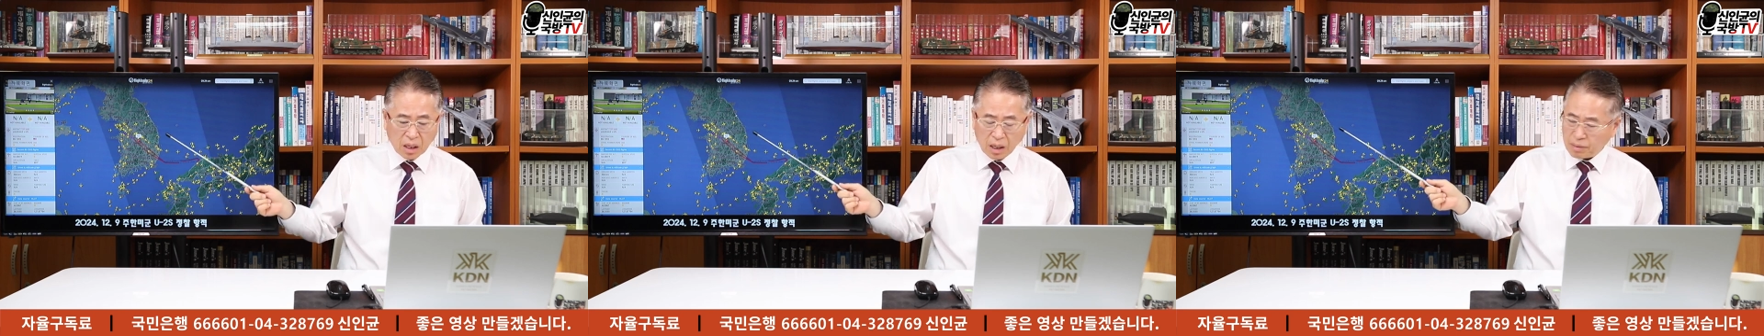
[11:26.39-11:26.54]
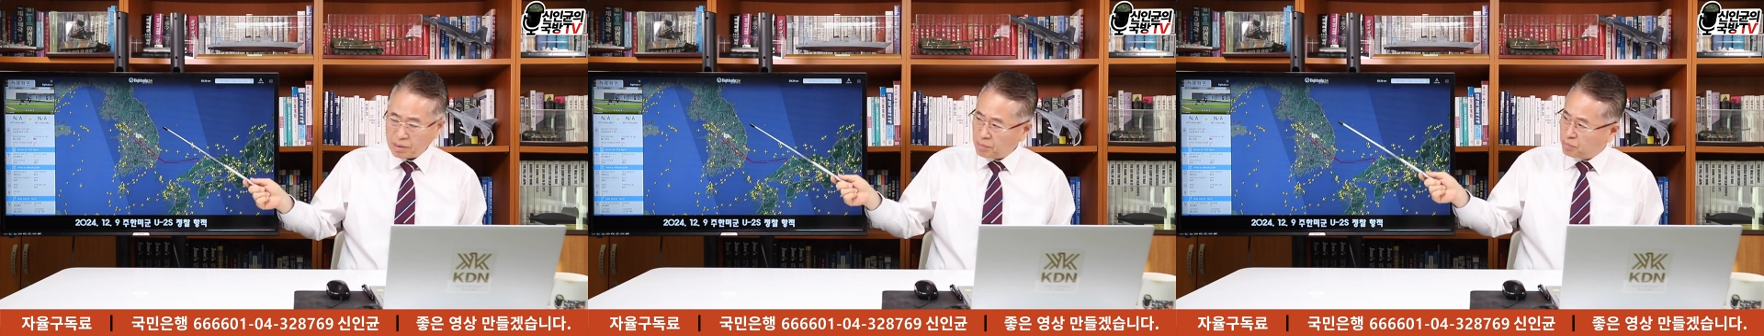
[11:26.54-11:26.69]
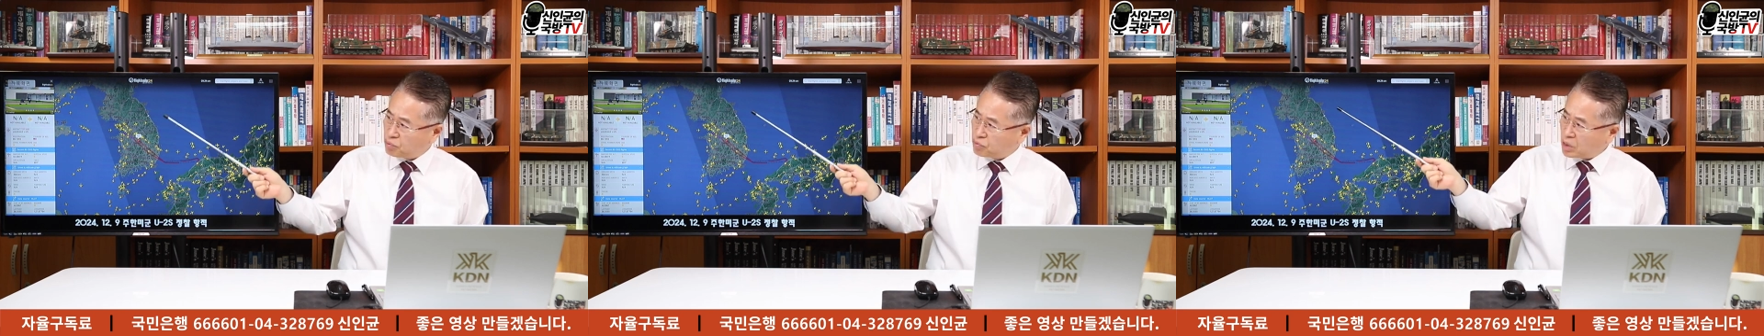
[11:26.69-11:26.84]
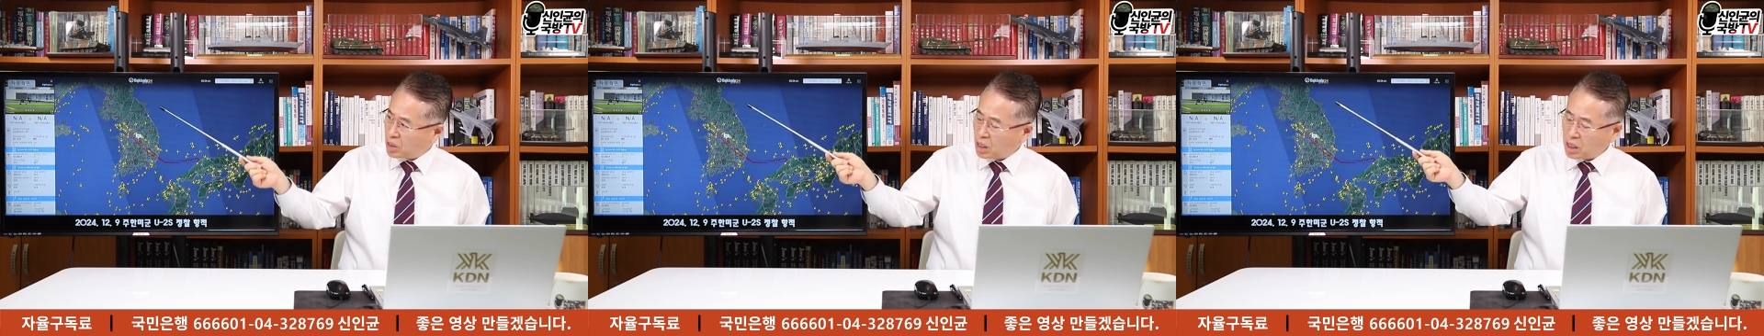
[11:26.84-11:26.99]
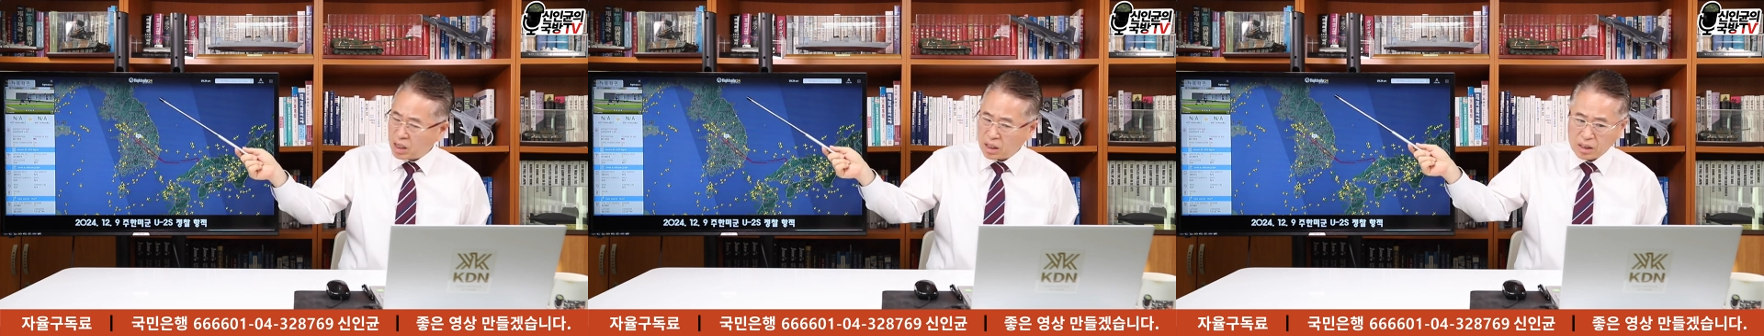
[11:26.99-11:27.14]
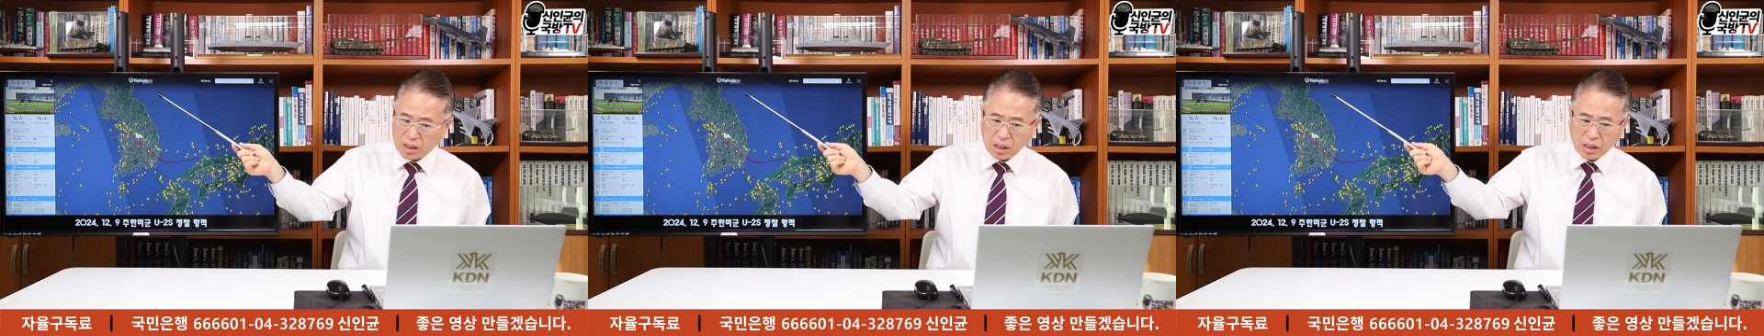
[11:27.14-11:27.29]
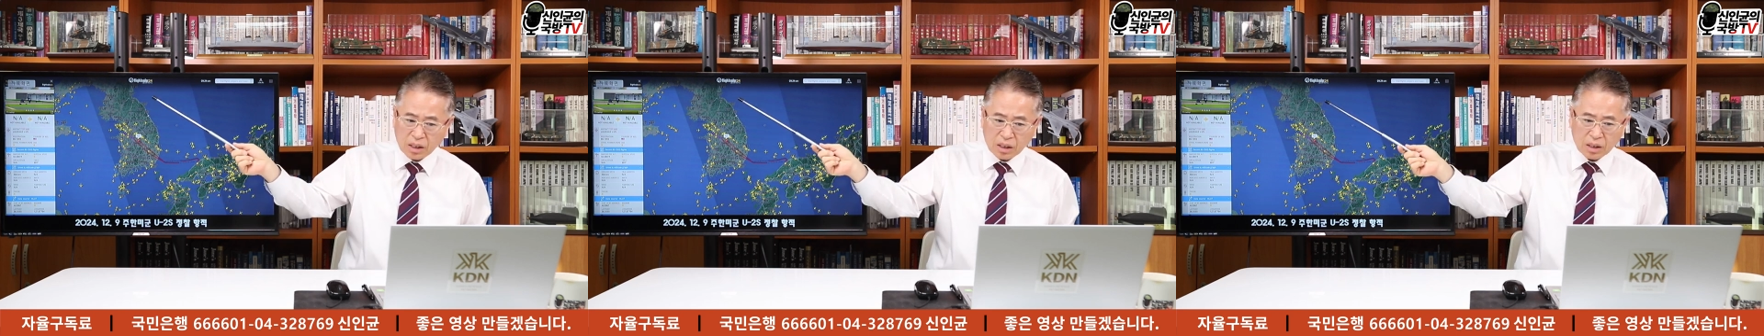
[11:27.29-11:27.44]
아마
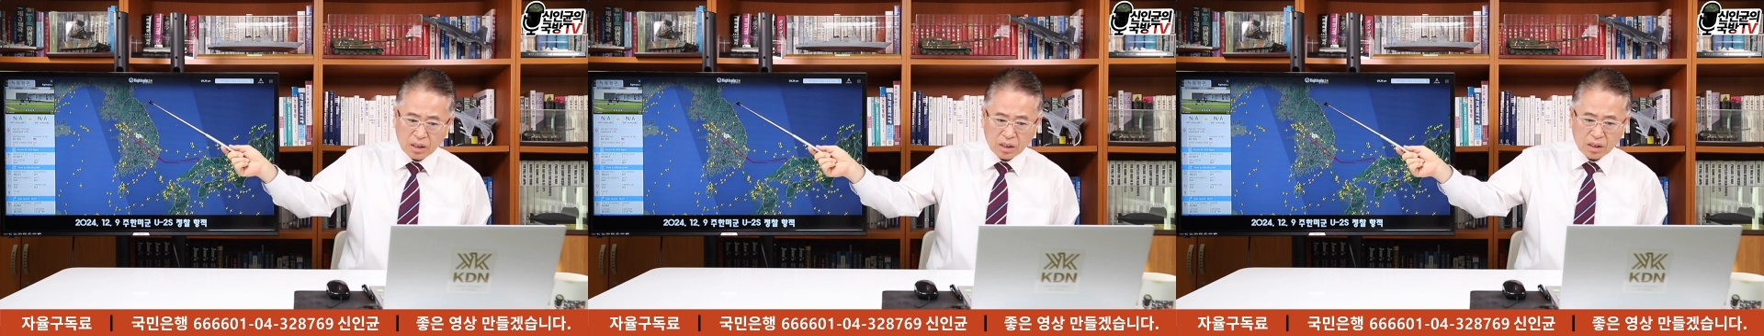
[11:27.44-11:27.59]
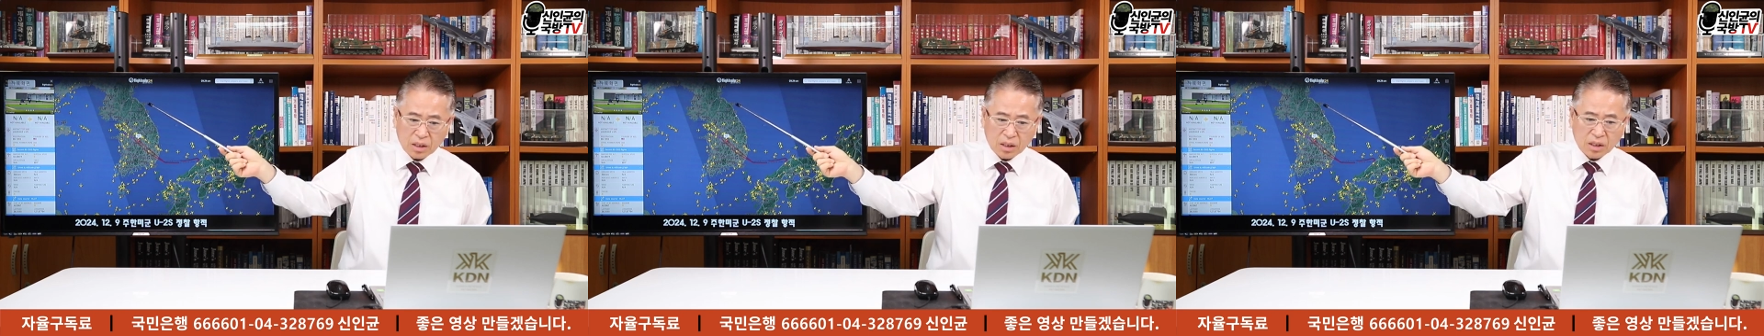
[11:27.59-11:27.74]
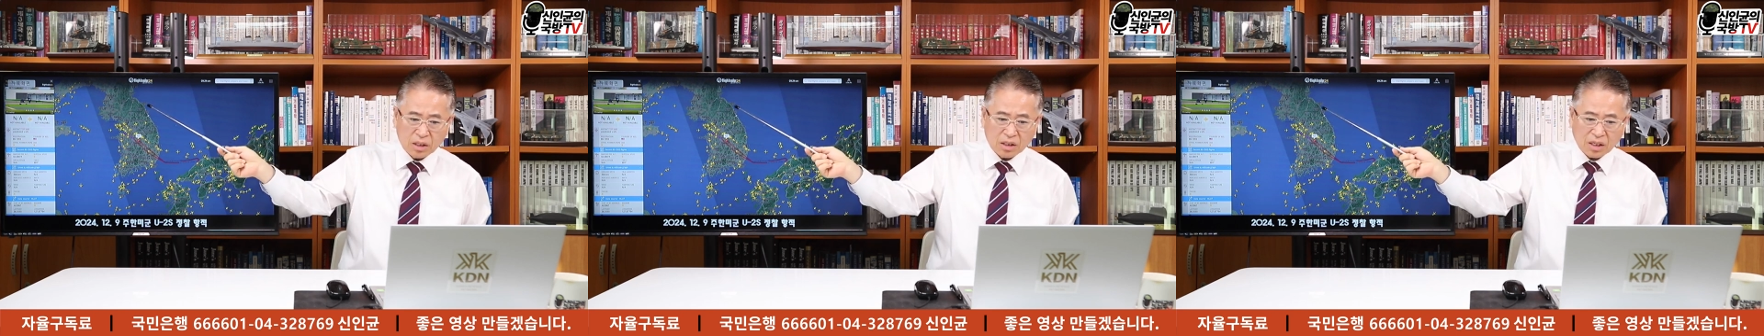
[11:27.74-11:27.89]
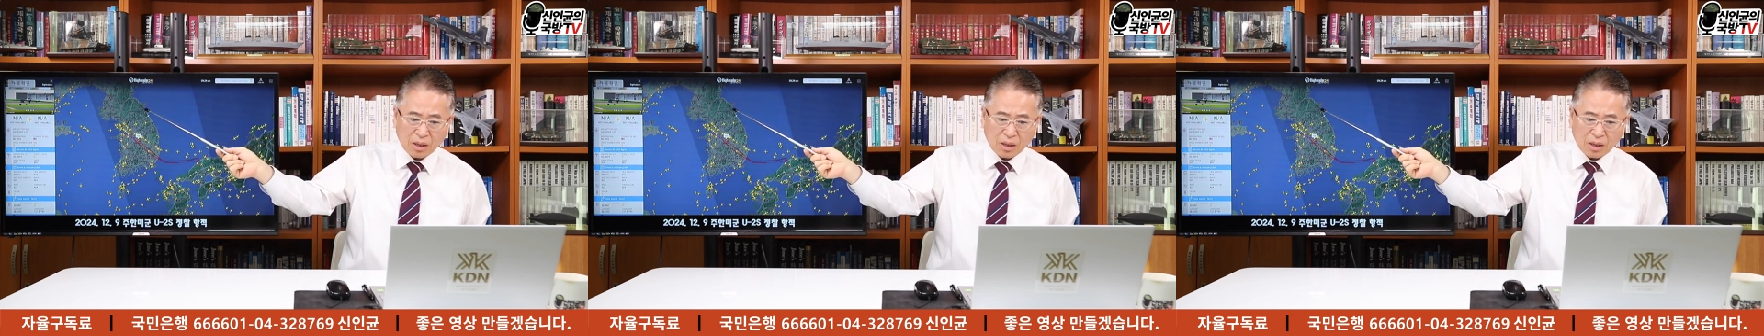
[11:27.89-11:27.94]
북한이 이